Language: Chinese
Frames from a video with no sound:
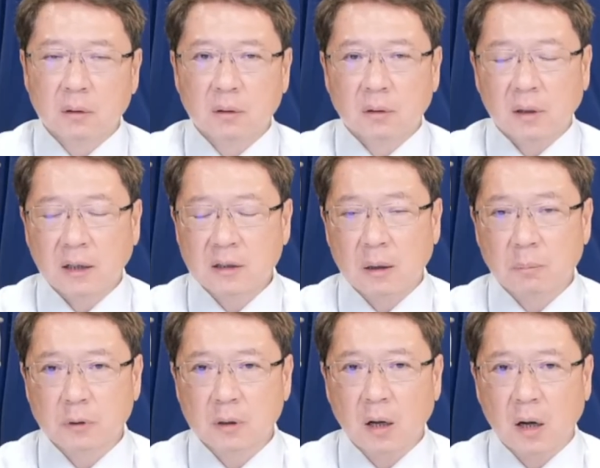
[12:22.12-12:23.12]
来讲
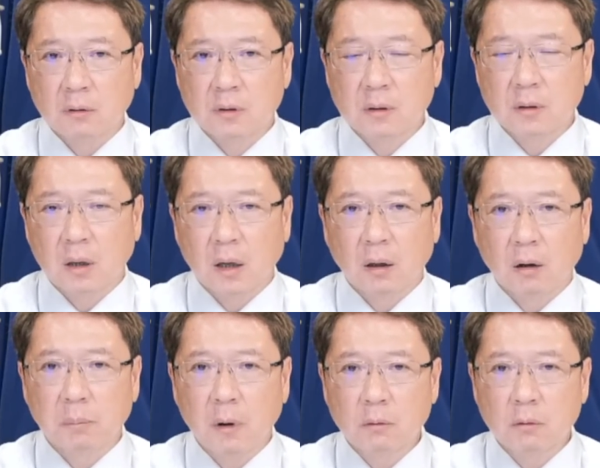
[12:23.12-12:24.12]
不是个好事啊。好，
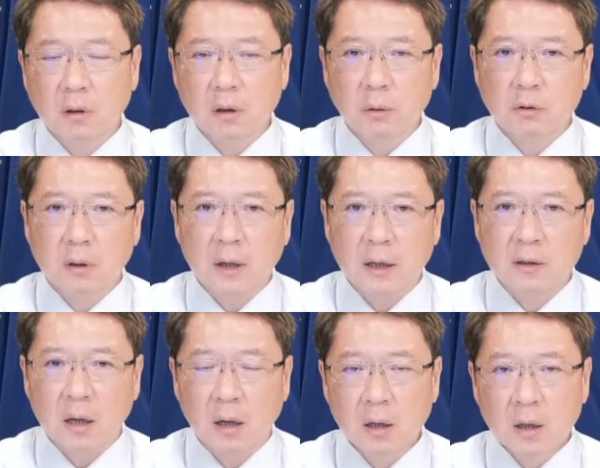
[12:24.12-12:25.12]
包括各位去看一
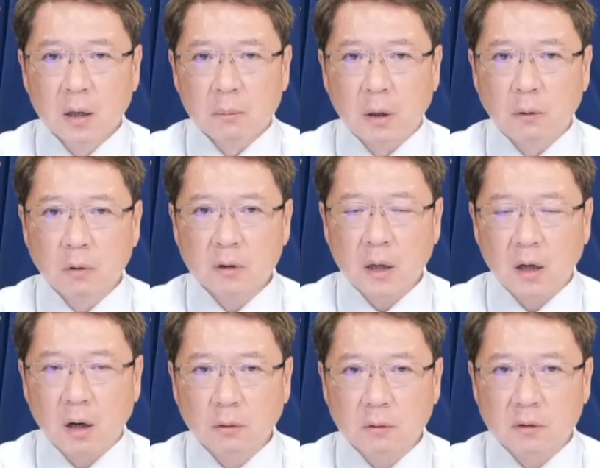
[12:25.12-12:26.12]
下，美国现在
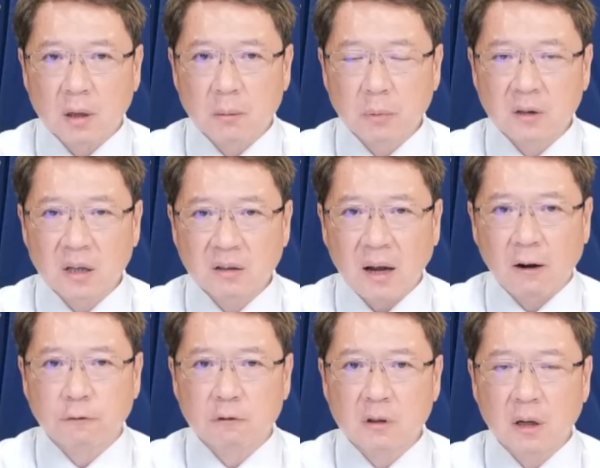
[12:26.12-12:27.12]
劳动成本在大
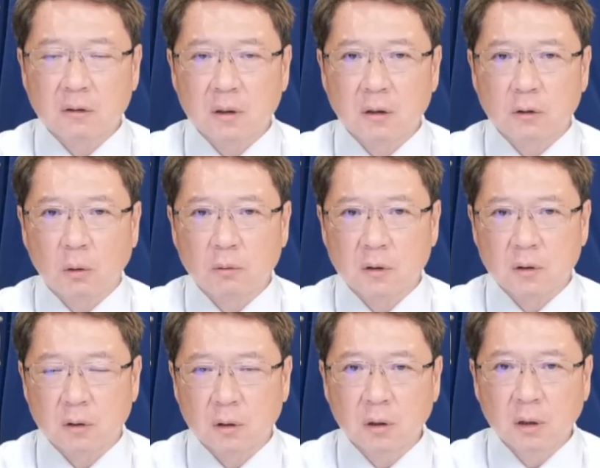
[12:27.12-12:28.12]
幅上升的同
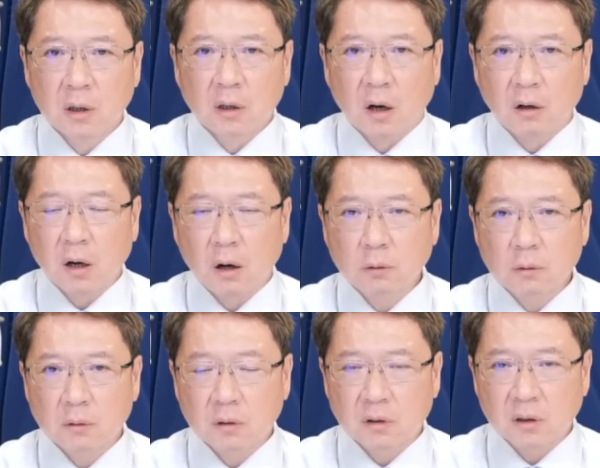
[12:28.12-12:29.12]
时呢，哦，劳动
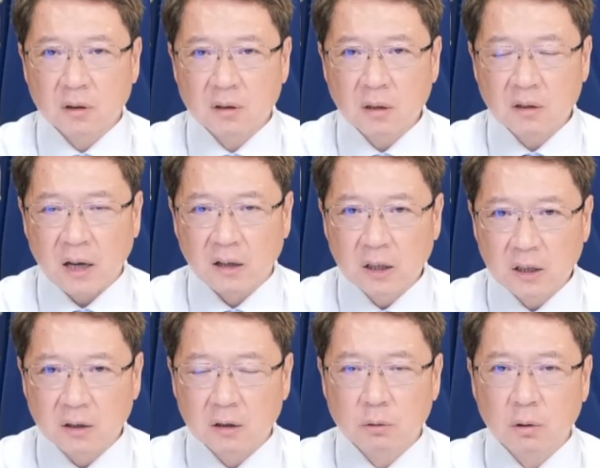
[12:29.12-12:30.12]
那个生产力
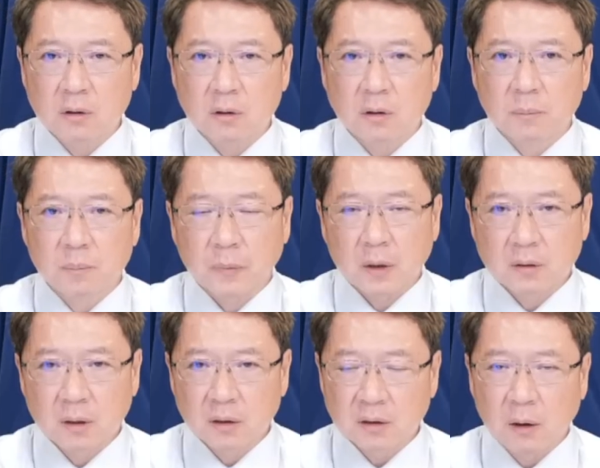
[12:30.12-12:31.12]
呢，却是
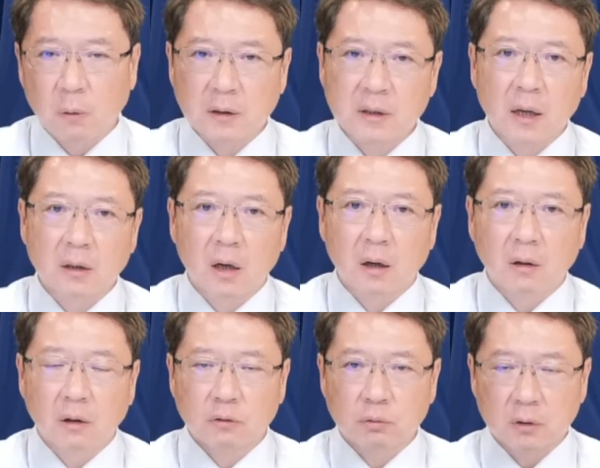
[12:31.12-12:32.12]
这个在往下掉，
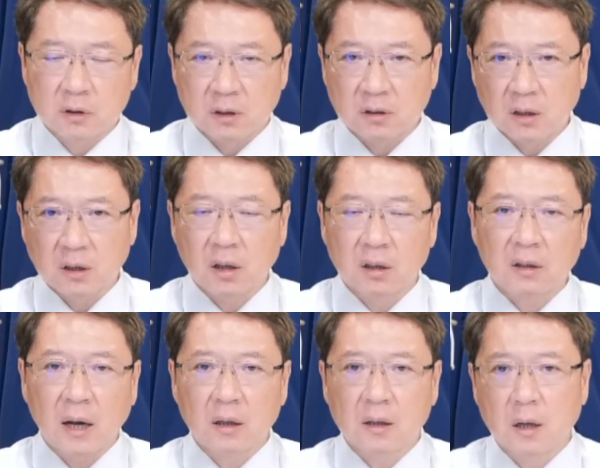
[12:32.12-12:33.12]
哈，所以形成一个很
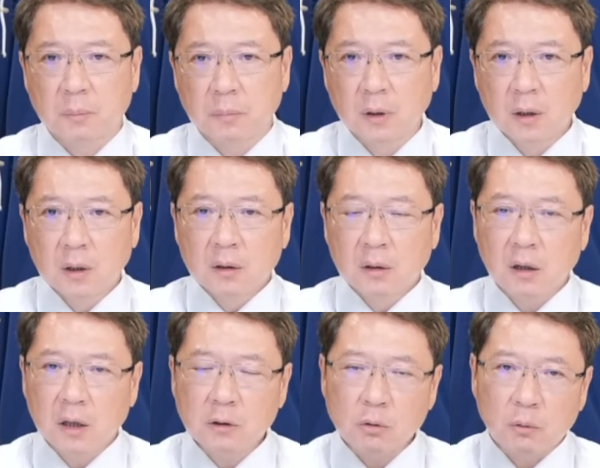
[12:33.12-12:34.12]
大的 gap。那
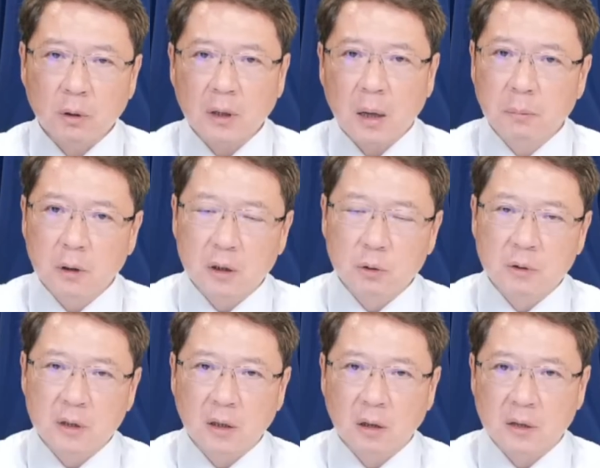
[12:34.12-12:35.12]
联总会当然不乐于
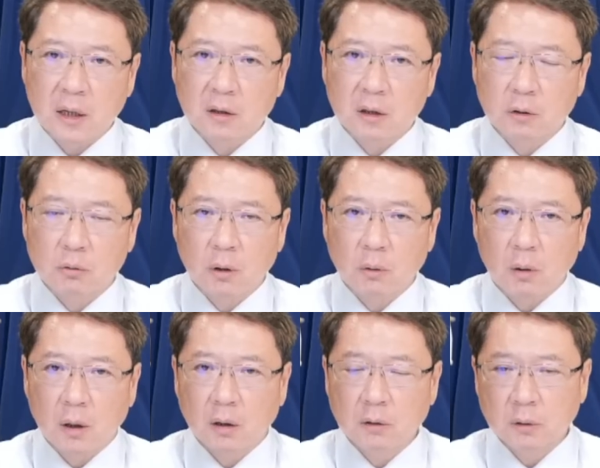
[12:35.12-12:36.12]
见到这样的一个状
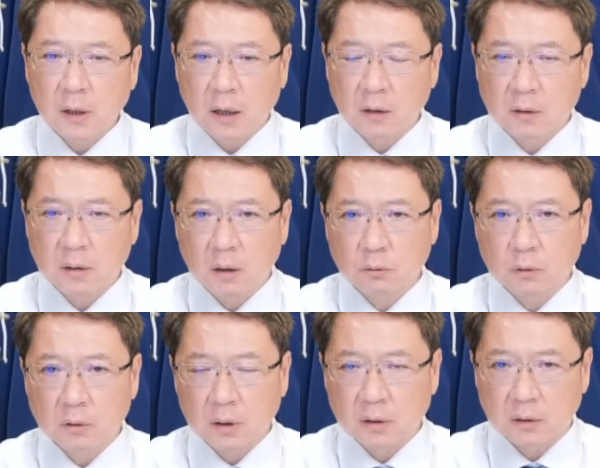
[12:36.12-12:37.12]
况啊，因为大家知道
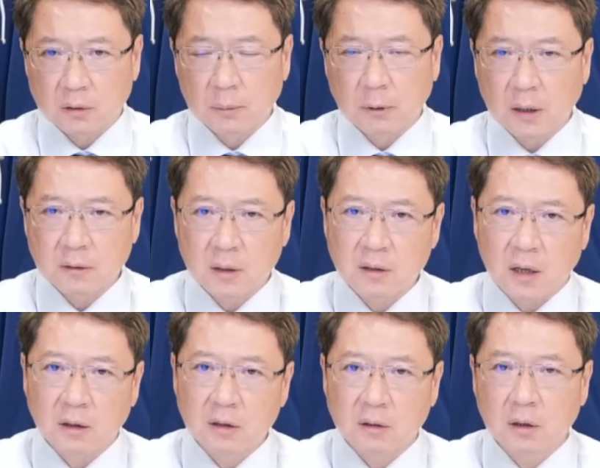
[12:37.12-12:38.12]
说，这个基本上生
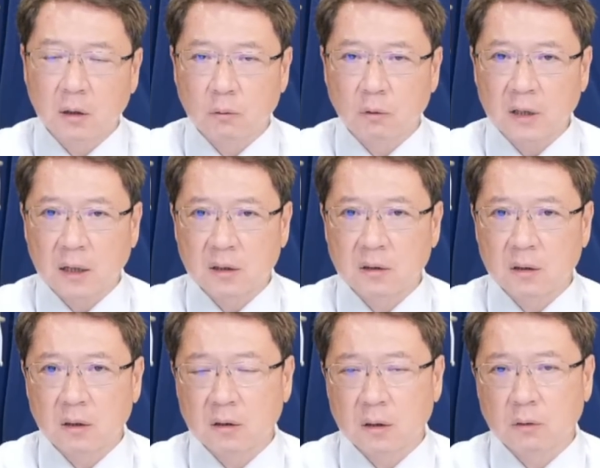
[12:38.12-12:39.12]
产力是一个国家竞
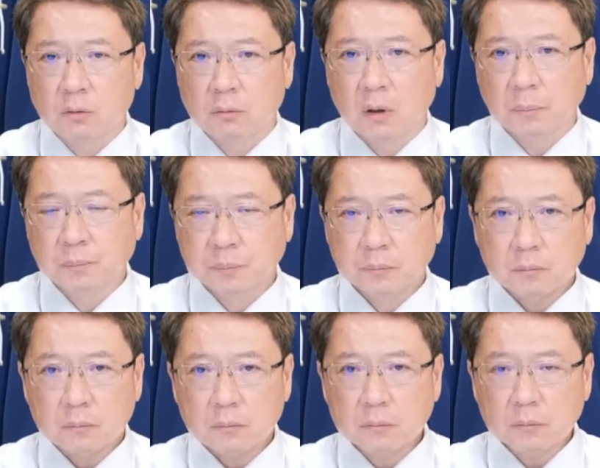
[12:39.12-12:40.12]
争的基础啊。
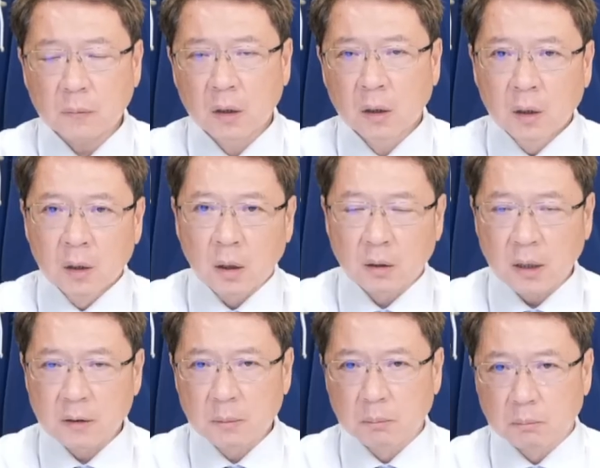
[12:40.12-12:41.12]
啊！
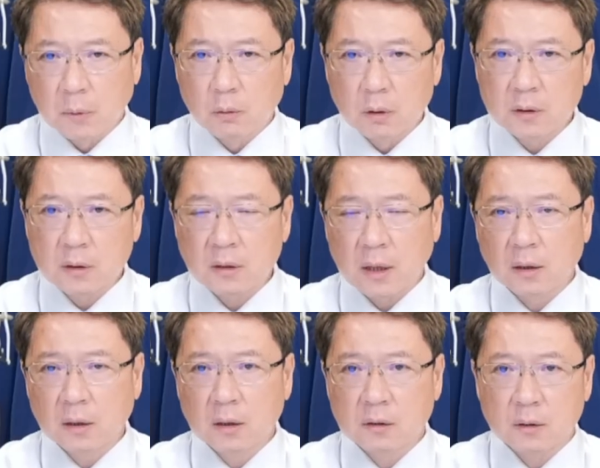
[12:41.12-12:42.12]
但是美国的生产
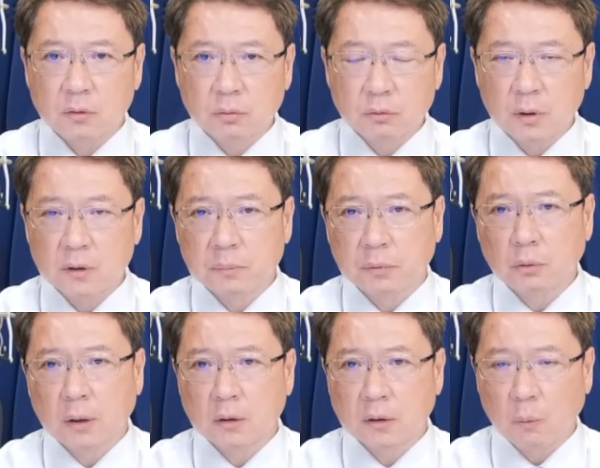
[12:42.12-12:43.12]
力的指数却是不
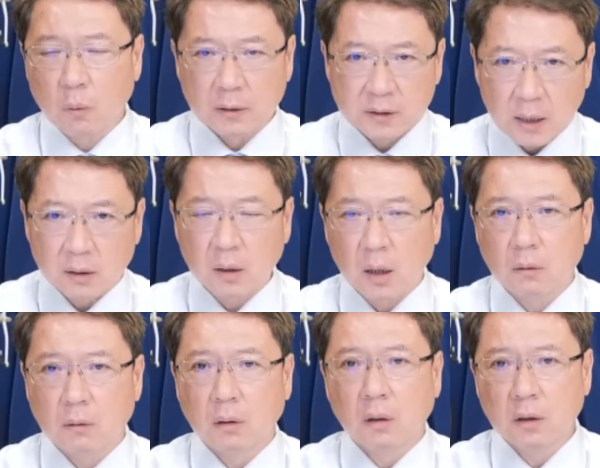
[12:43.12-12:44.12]
断的在往下掉
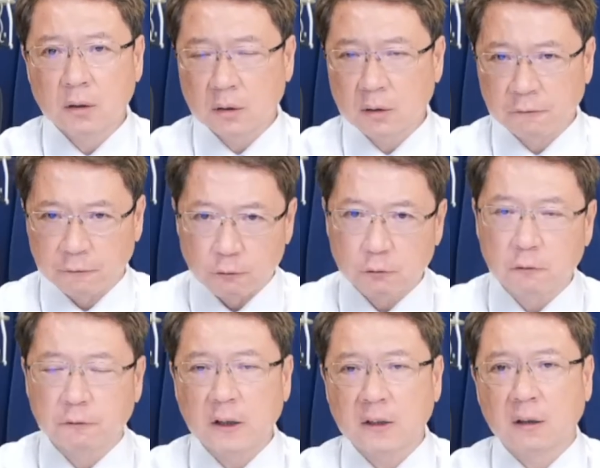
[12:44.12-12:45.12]
哦，而且是幅度
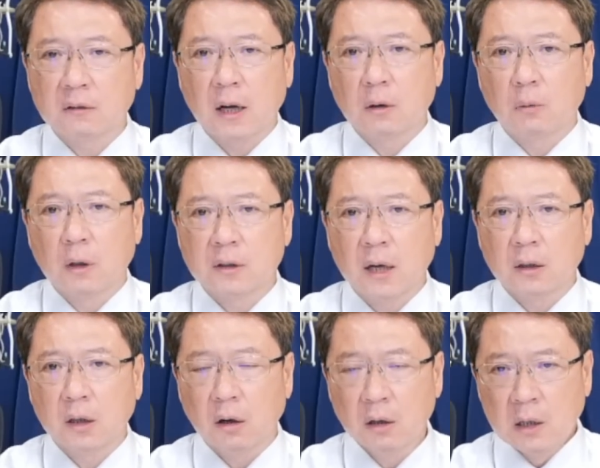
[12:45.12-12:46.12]
非常大的往下
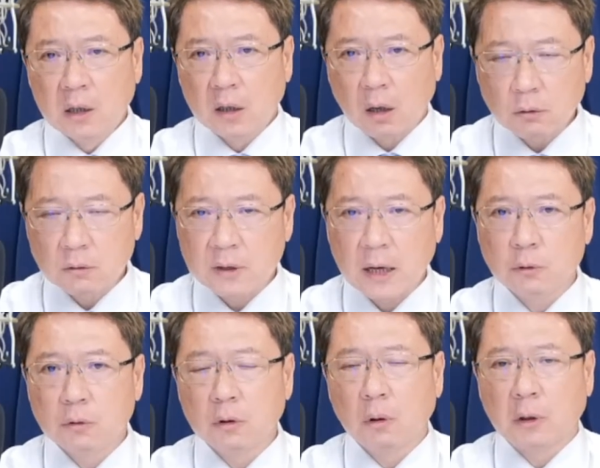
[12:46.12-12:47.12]
掉，劳动参
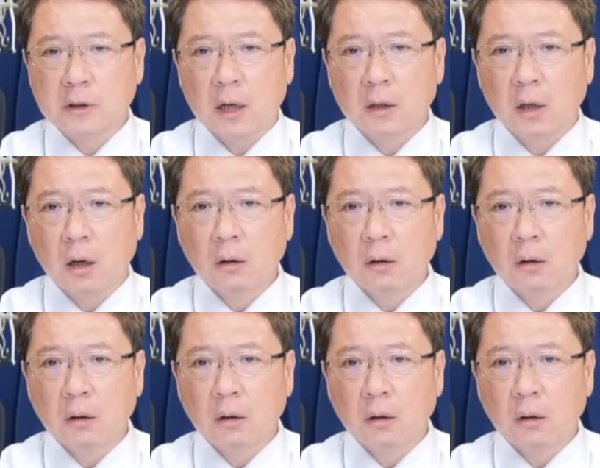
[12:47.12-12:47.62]
与率又往下掉。